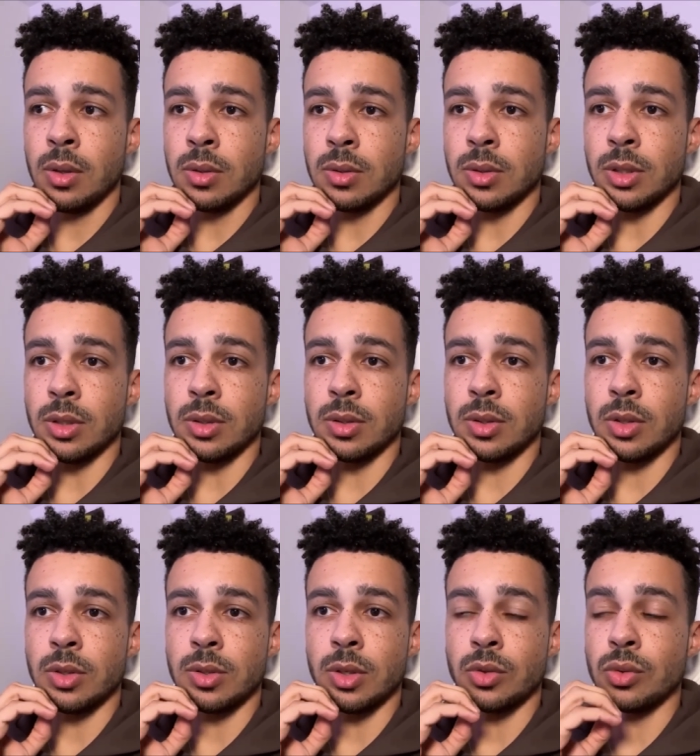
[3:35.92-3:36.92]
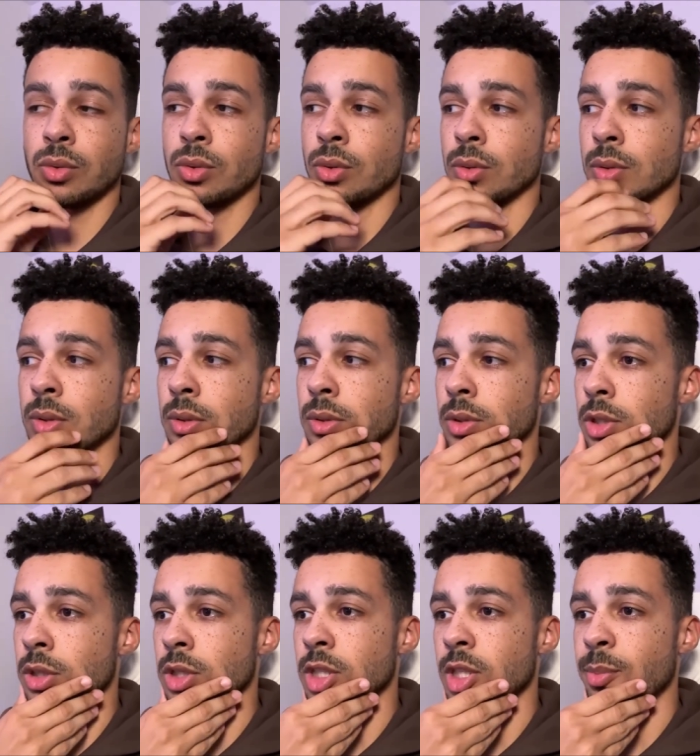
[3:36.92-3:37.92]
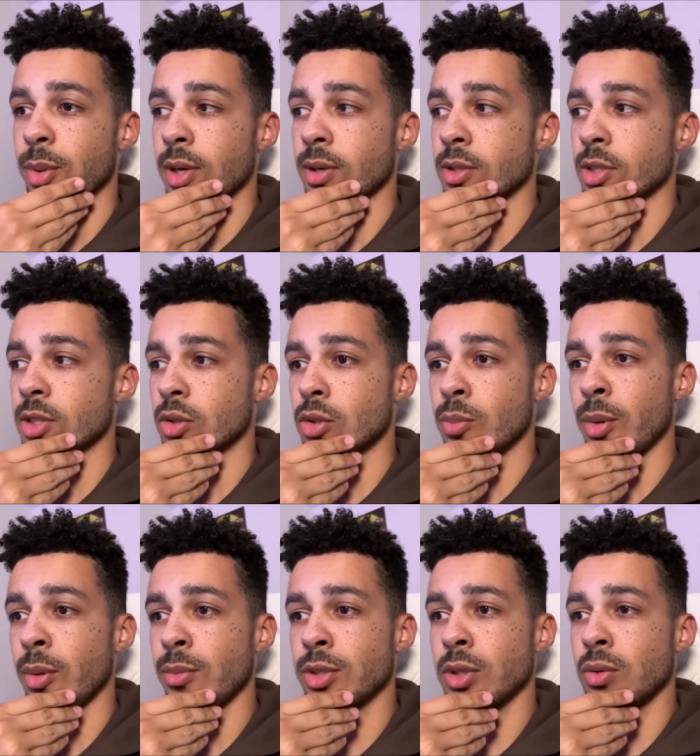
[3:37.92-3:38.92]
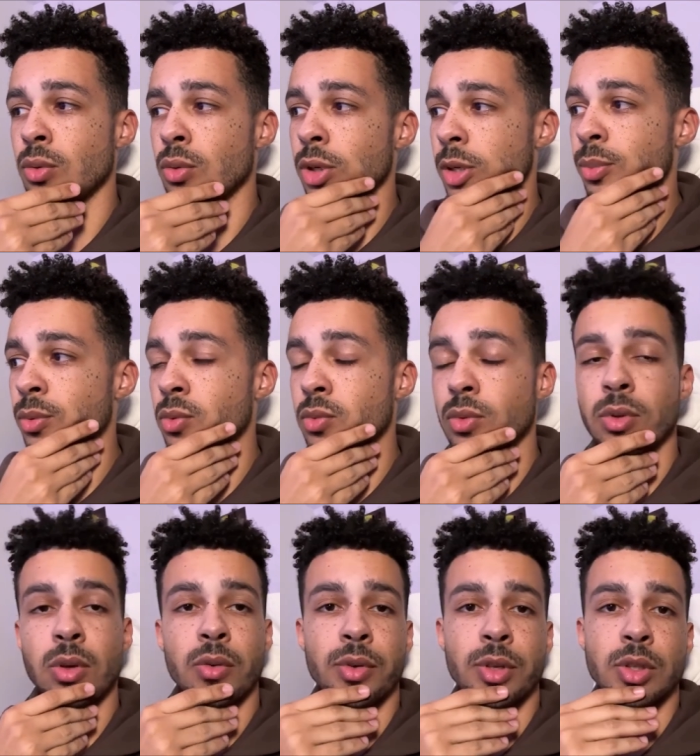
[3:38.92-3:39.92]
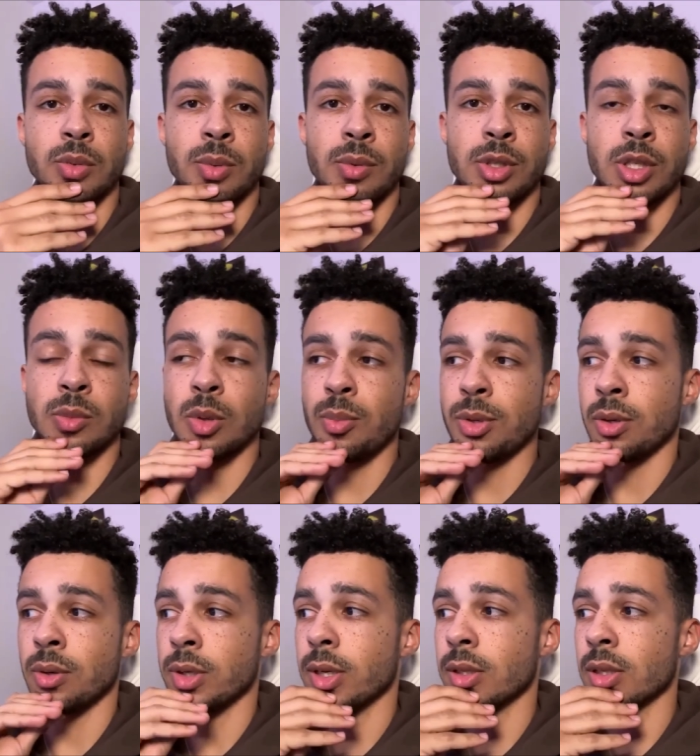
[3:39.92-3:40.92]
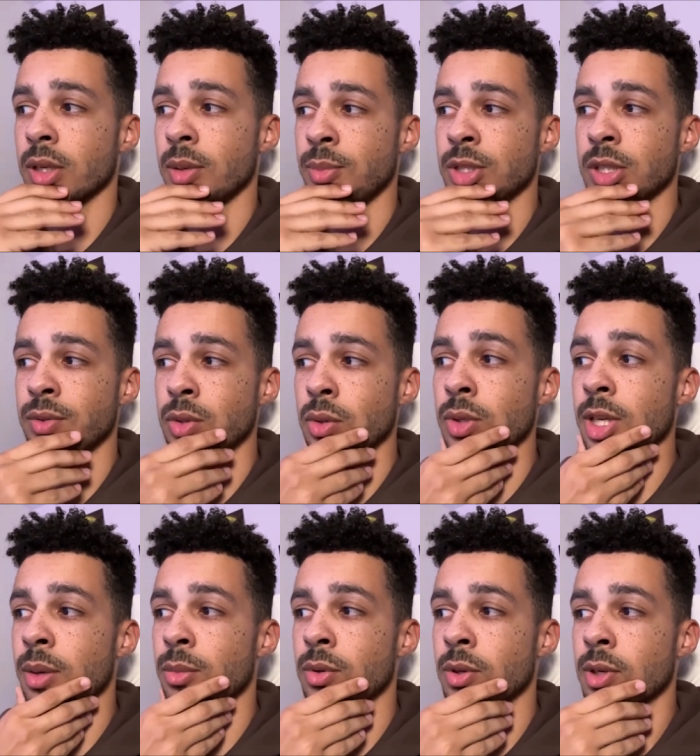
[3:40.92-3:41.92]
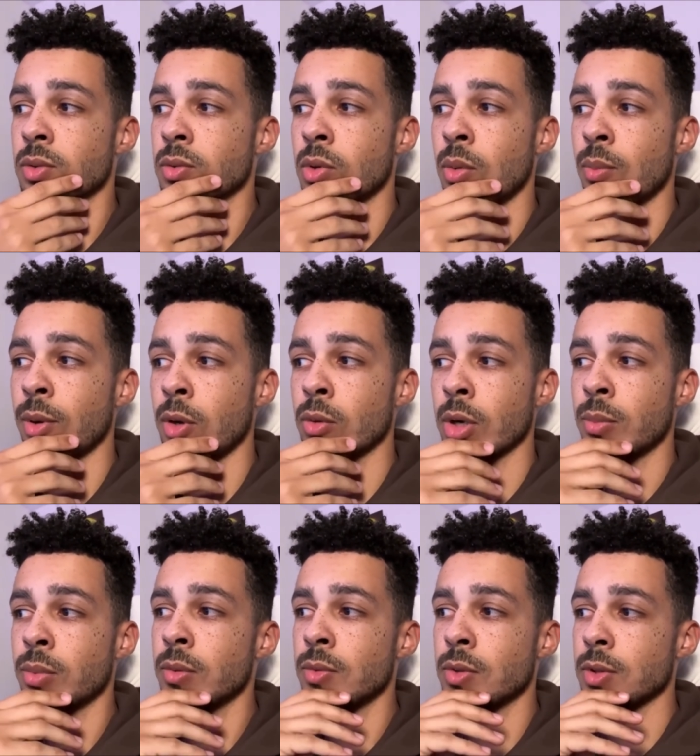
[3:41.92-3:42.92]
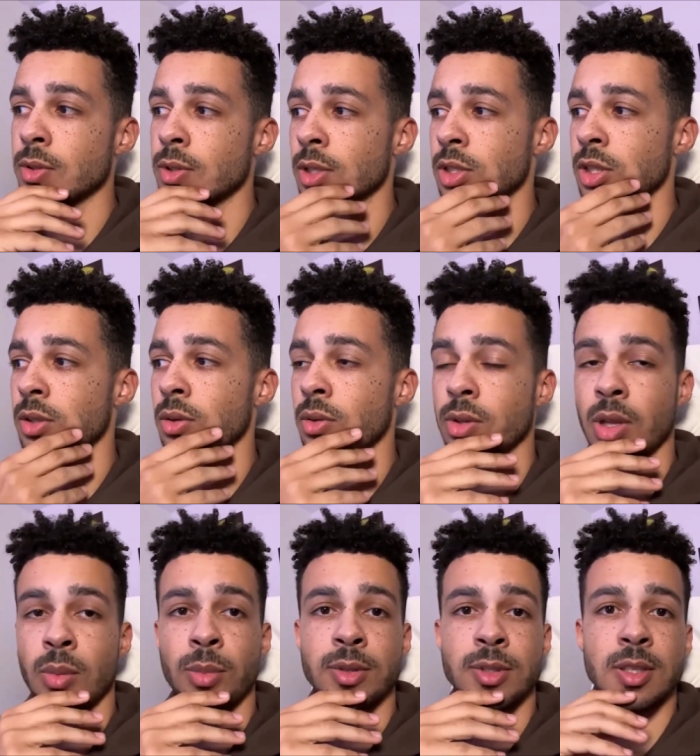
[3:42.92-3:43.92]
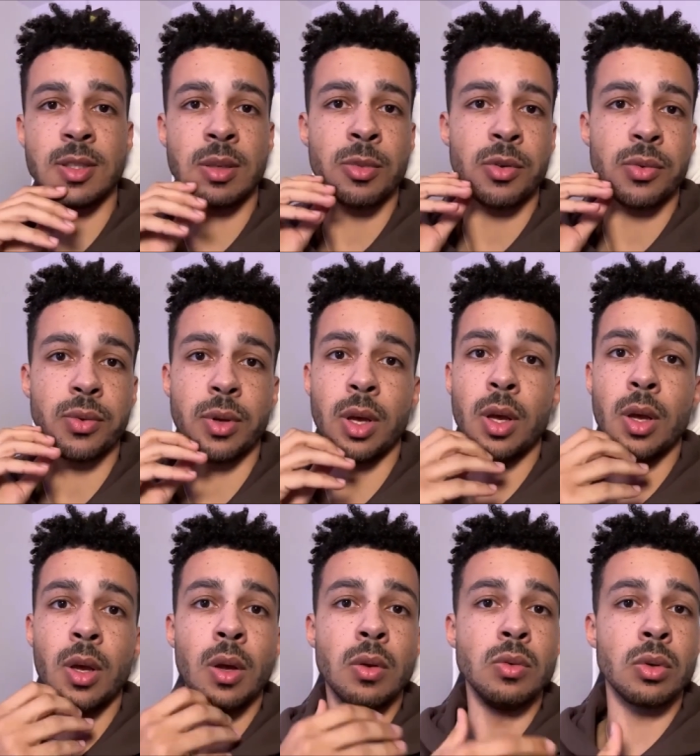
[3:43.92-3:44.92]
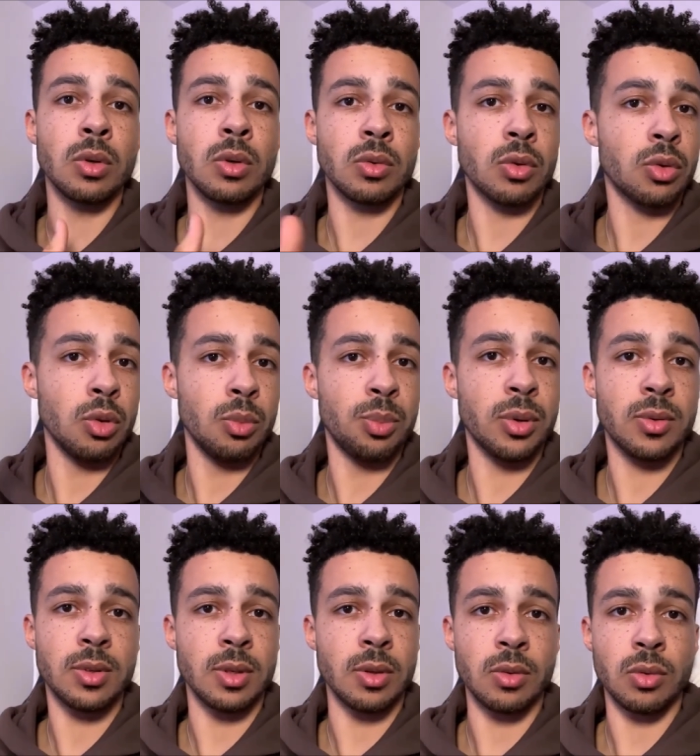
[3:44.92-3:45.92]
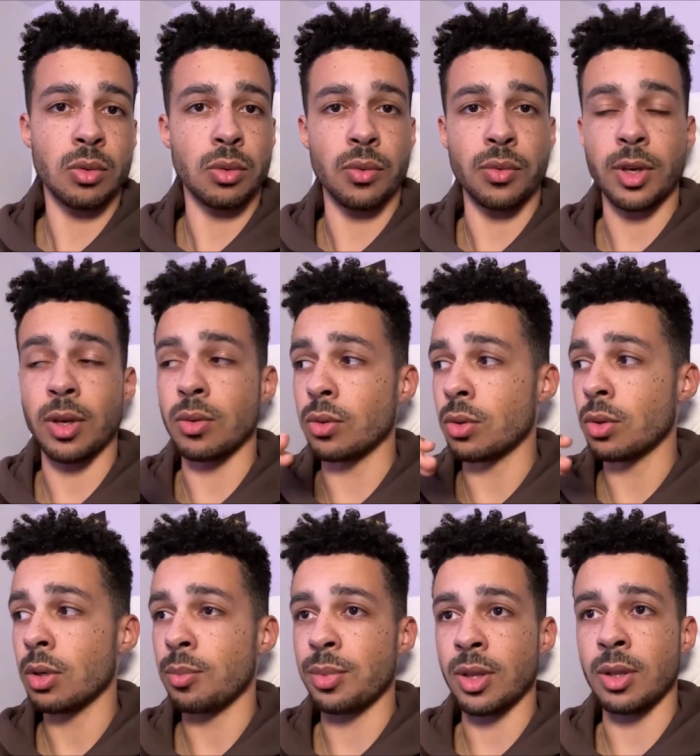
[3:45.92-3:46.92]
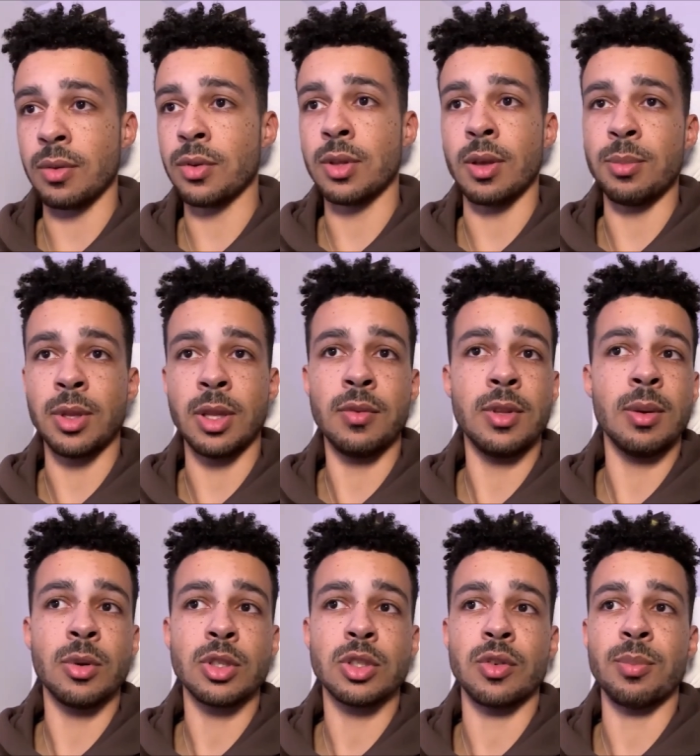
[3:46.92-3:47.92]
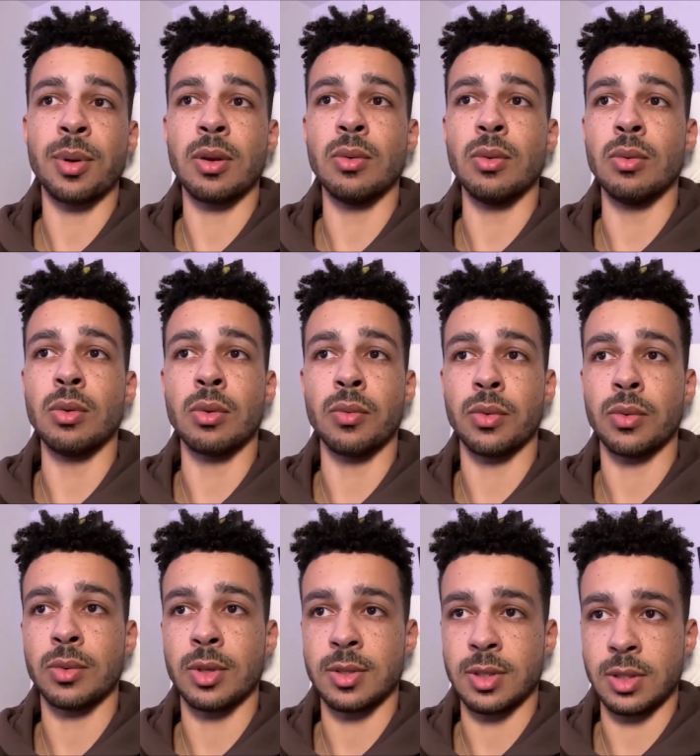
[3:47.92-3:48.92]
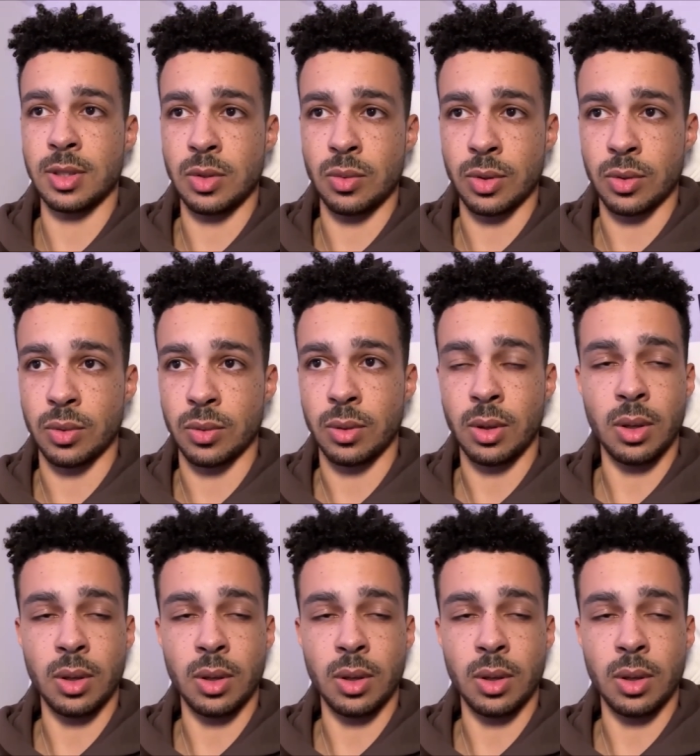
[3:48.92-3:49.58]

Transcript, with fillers: c'est juste que je ne suis pas, obligé de lui répondre tout le temps en fait, je suis pas obligé de me plier en quatre. Et puis j'avais de très bonnes raisons de ne pas lui répondre parce que c'est que j'étais en train de baiser sa meuf. Donc en tant que pote et en tant que frère de cœur, bien, évidemment que je vais pas le, confronter à cette situation.